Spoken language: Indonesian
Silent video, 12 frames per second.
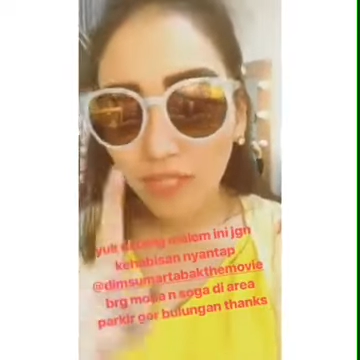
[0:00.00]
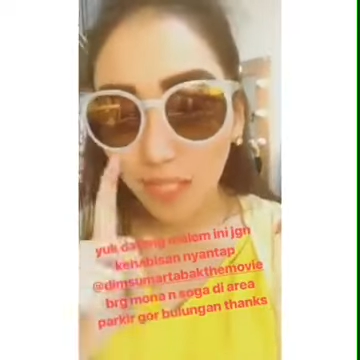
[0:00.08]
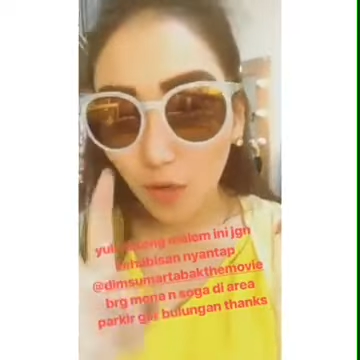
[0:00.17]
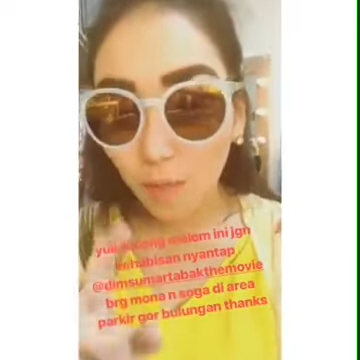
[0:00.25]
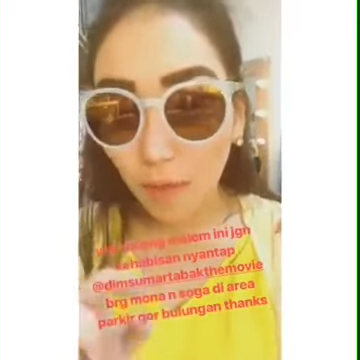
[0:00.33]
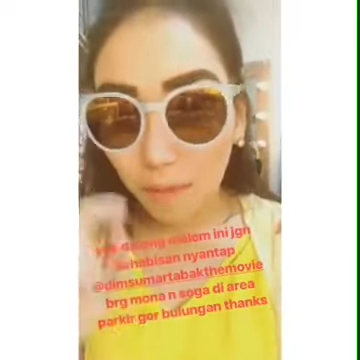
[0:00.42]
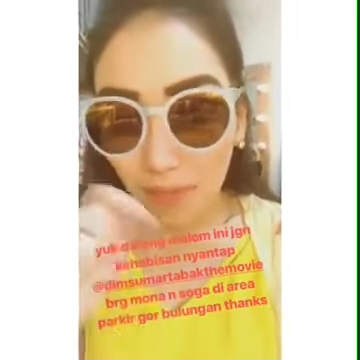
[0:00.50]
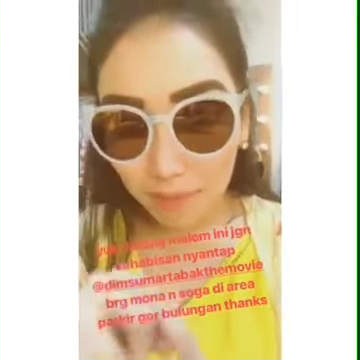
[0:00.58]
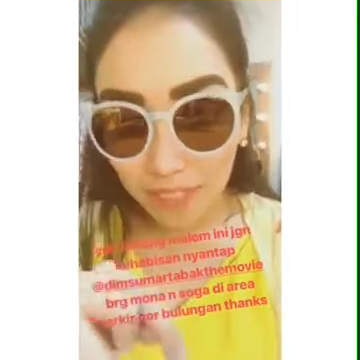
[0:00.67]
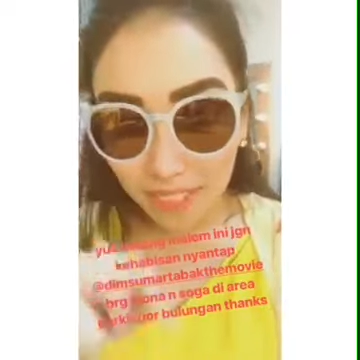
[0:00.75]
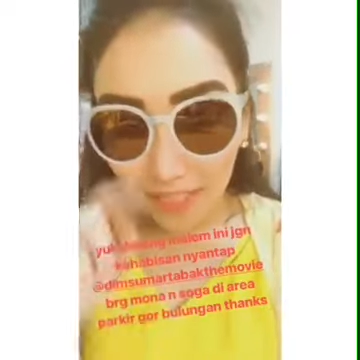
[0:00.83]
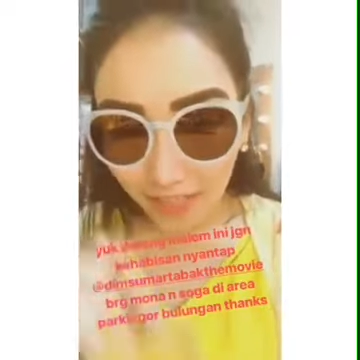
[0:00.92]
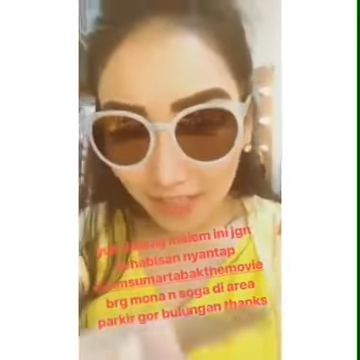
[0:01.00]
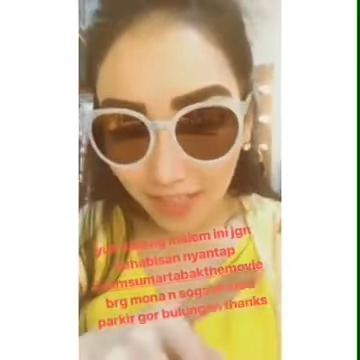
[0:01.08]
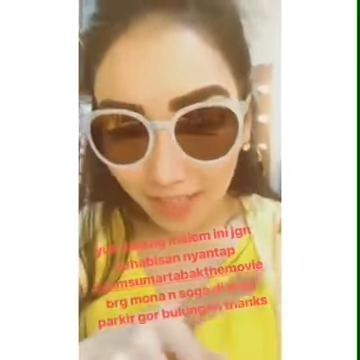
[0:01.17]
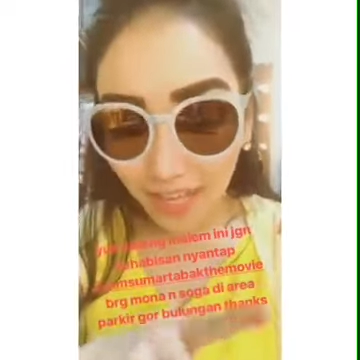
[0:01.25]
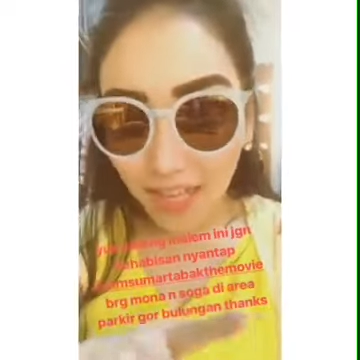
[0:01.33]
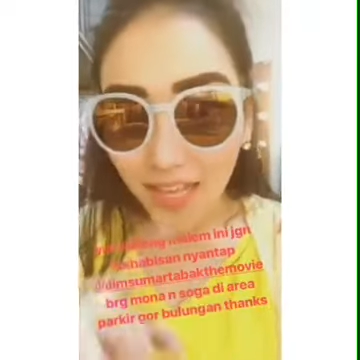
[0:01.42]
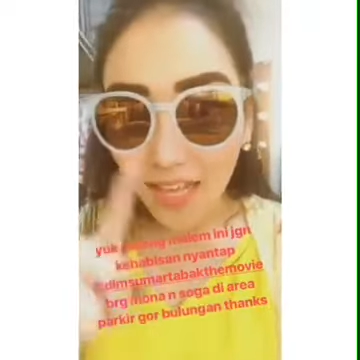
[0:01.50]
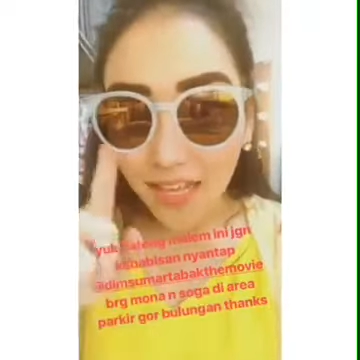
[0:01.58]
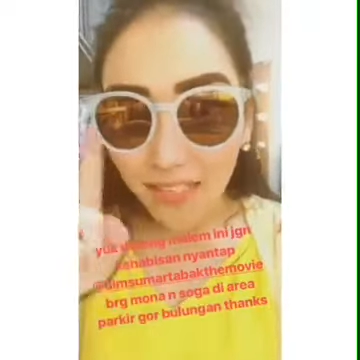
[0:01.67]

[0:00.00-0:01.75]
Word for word: semuanya jangan lupa malam ini datang ke sana